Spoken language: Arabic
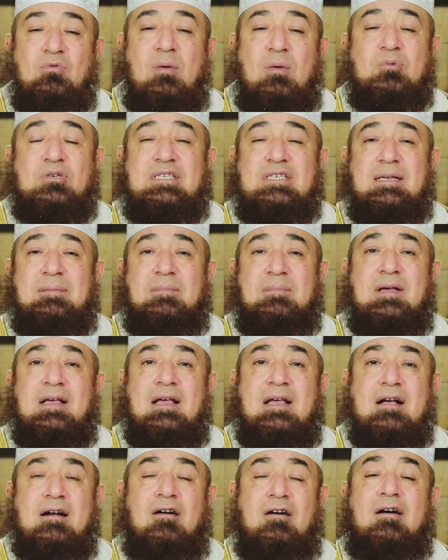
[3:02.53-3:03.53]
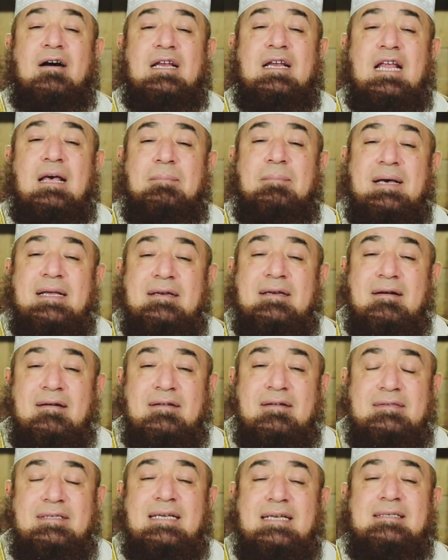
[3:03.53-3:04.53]
ومسلم قال من
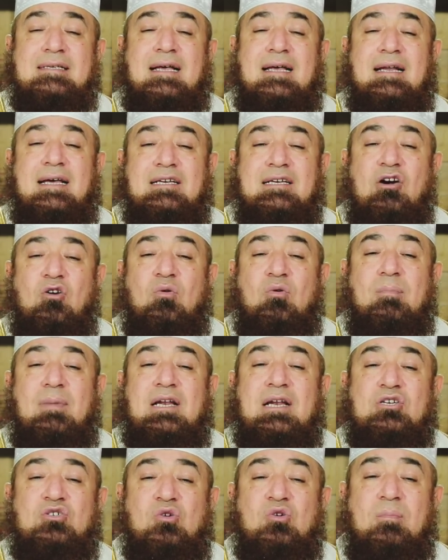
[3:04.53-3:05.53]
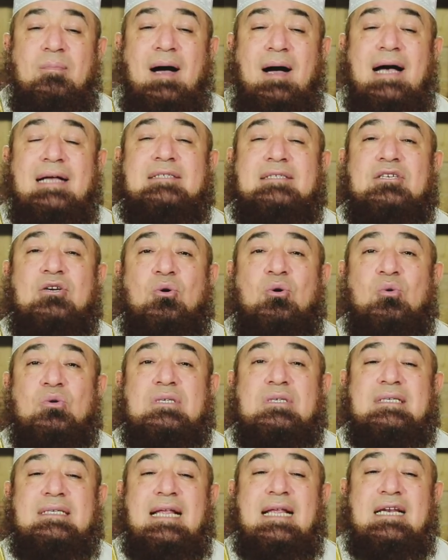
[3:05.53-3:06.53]
اغتسل يوم الجمعة
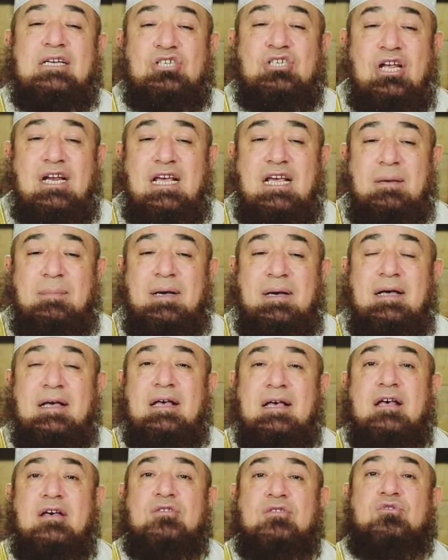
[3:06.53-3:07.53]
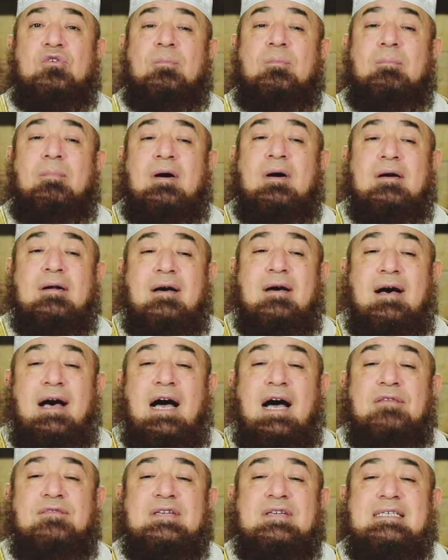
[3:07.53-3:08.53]
غسل الجنابة ثم
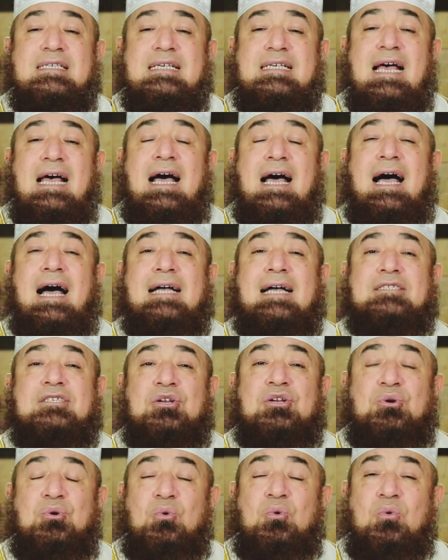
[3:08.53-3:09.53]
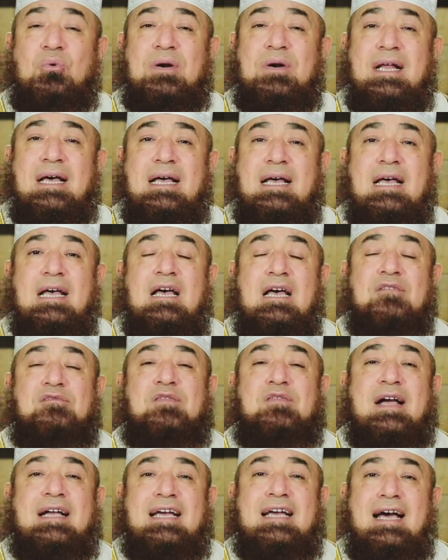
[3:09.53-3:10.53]
راح في الساعة الأولى
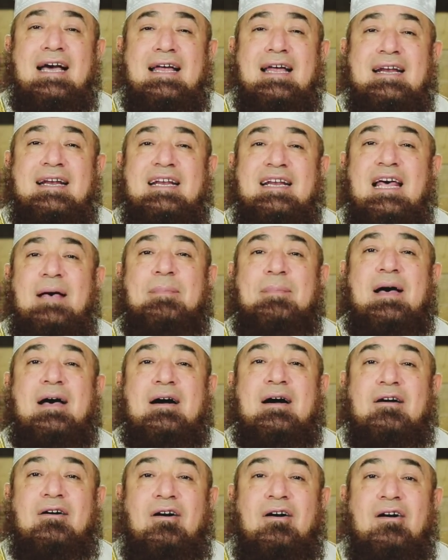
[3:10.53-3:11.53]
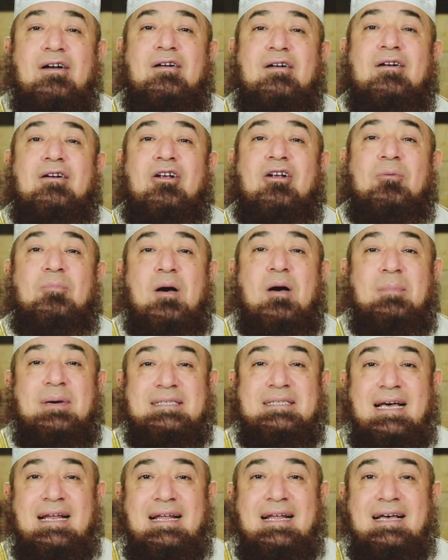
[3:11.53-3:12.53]
فكأنما قرب
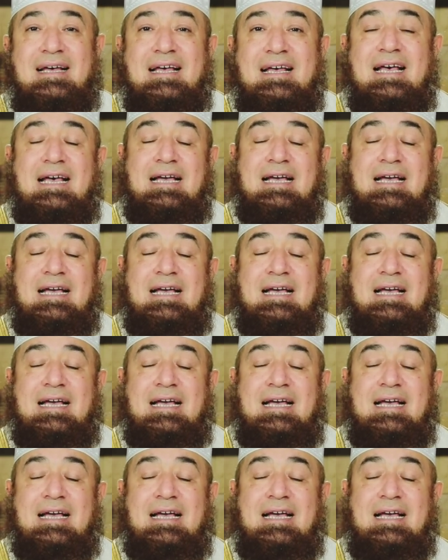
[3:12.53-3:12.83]
بدنه